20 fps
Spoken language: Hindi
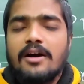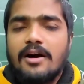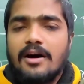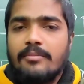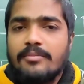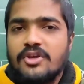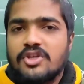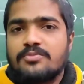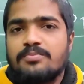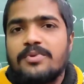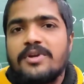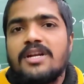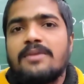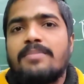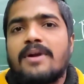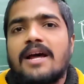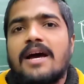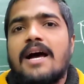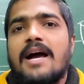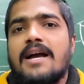हम स्पीड
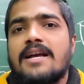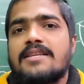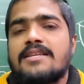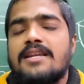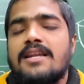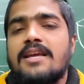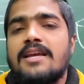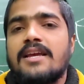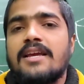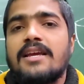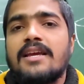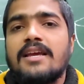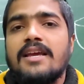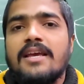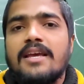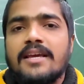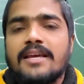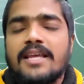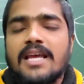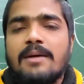बढ़ा के चलेंगे
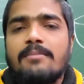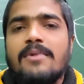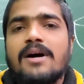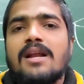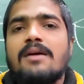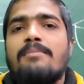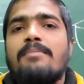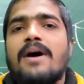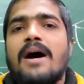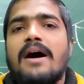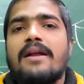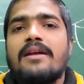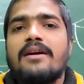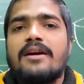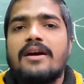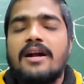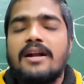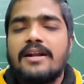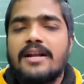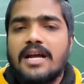कि हमारा
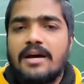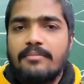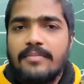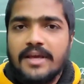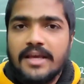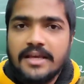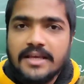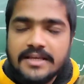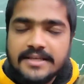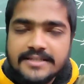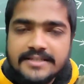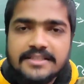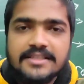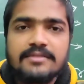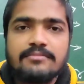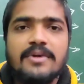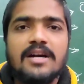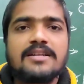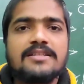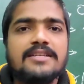12 घंटा में
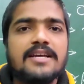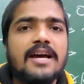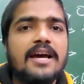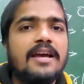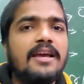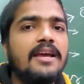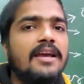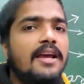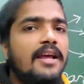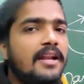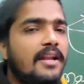सिमट जाए